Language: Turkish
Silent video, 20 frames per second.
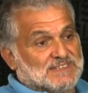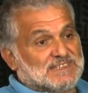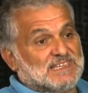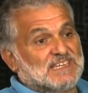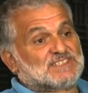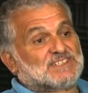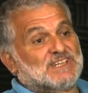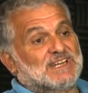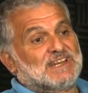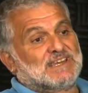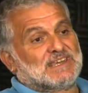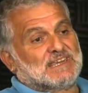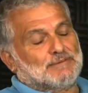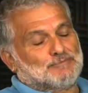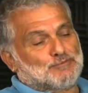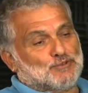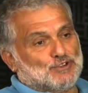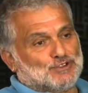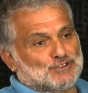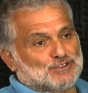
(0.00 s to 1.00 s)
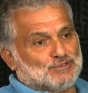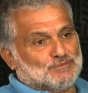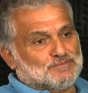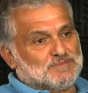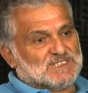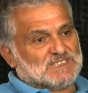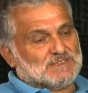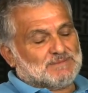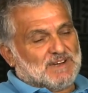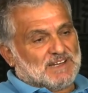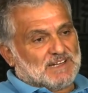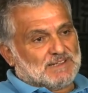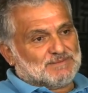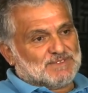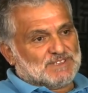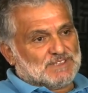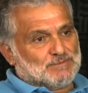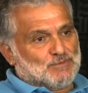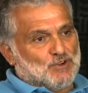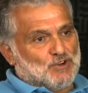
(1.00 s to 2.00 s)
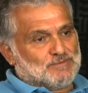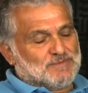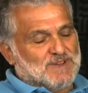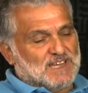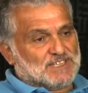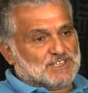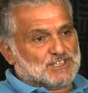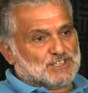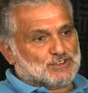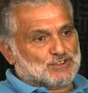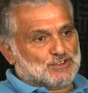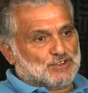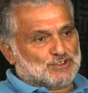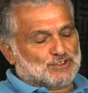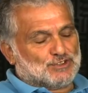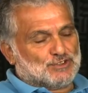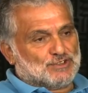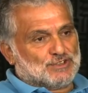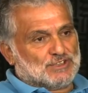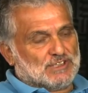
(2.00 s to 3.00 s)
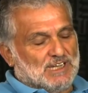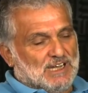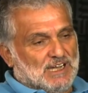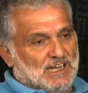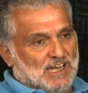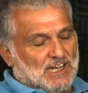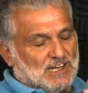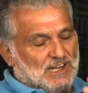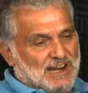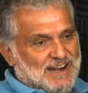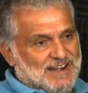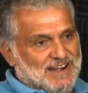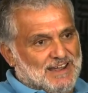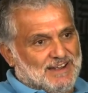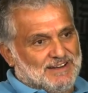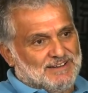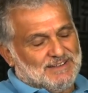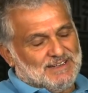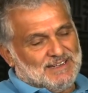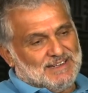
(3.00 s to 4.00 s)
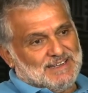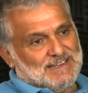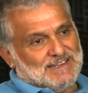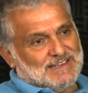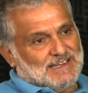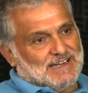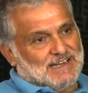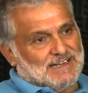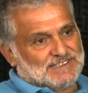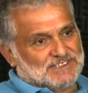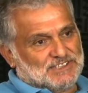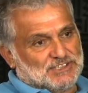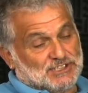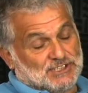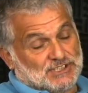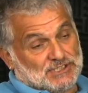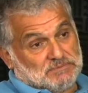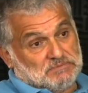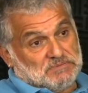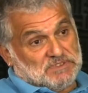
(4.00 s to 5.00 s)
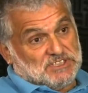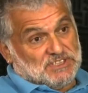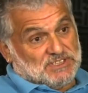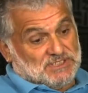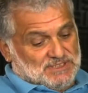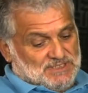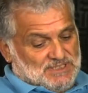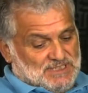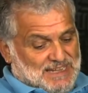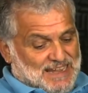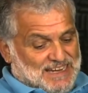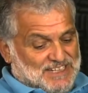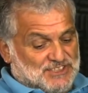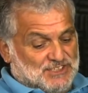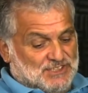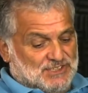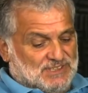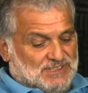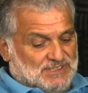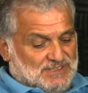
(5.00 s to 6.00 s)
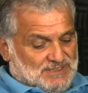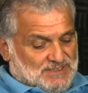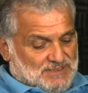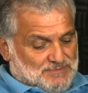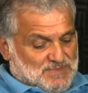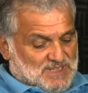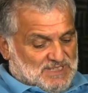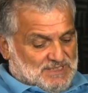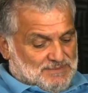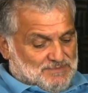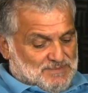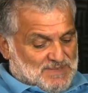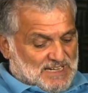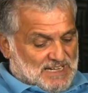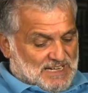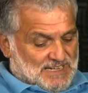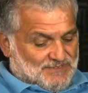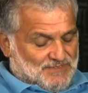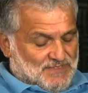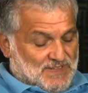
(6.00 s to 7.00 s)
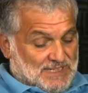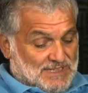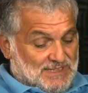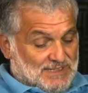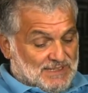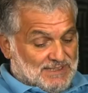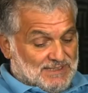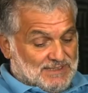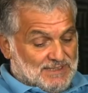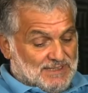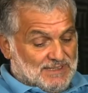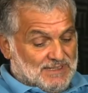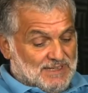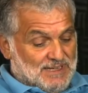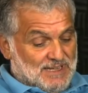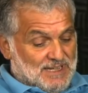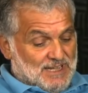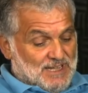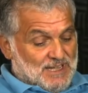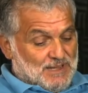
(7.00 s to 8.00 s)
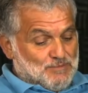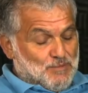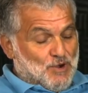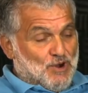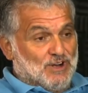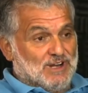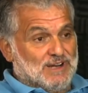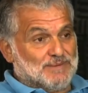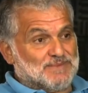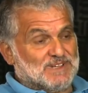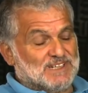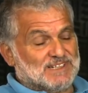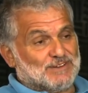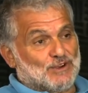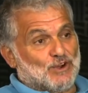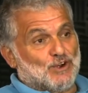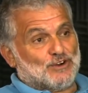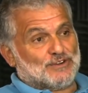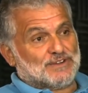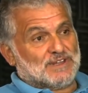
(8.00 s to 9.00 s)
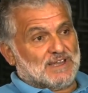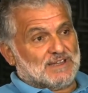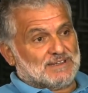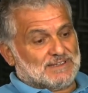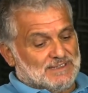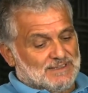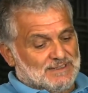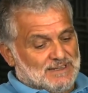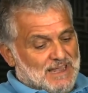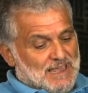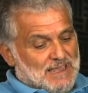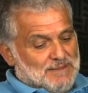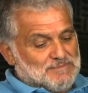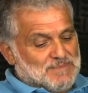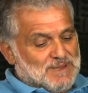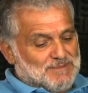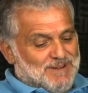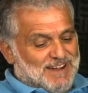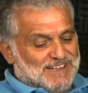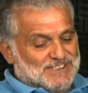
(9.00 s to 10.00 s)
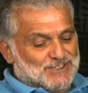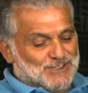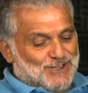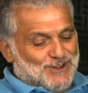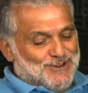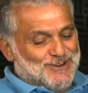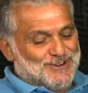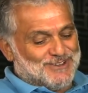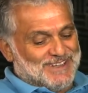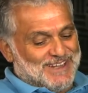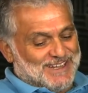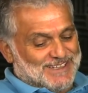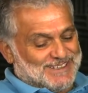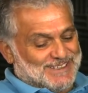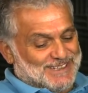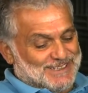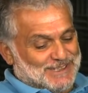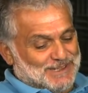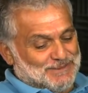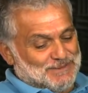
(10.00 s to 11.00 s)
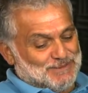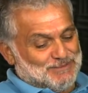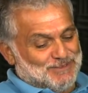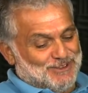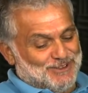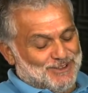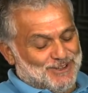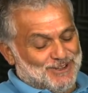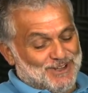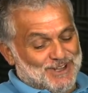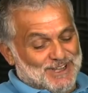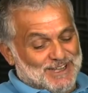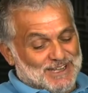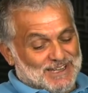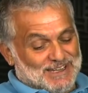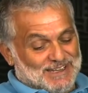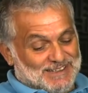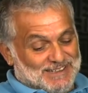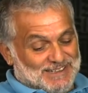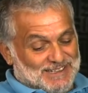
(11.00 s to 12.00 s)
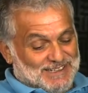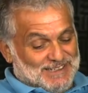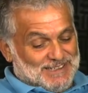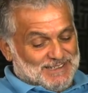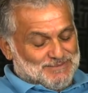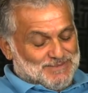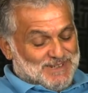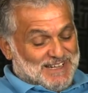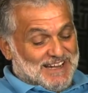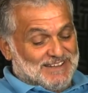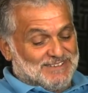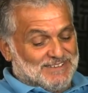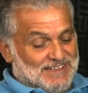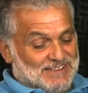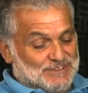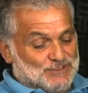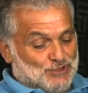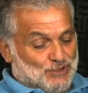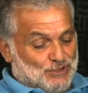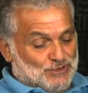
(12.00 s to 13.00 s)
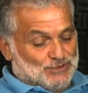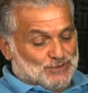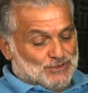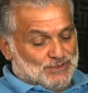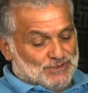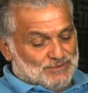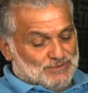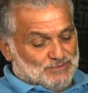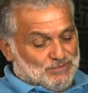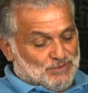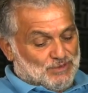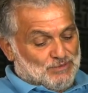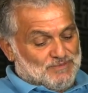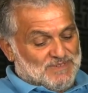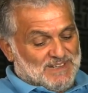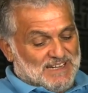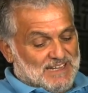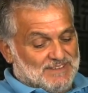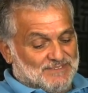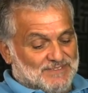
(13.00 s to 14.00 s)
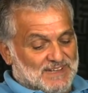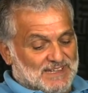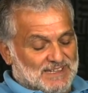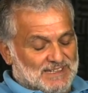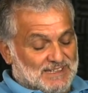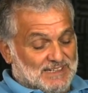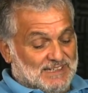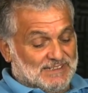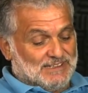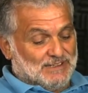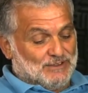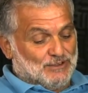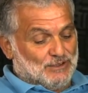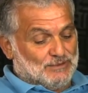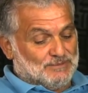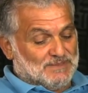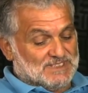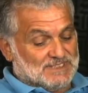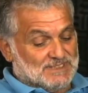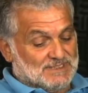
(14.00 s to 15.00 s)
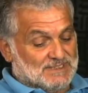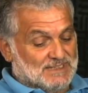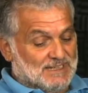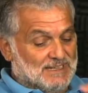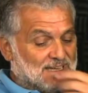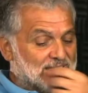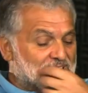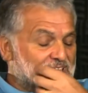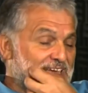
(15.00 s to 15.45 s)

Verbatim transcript: fitnecilik yapıyorsun, bizim aramızı bölmek istiyorsun diye alenen karşı çıkmış genç bir milletvekiliydi. Böyle bir örnektir. Bir başka örnek de tabii bunu e, bilenler çoktur. Bu milletvekili kadar olmasa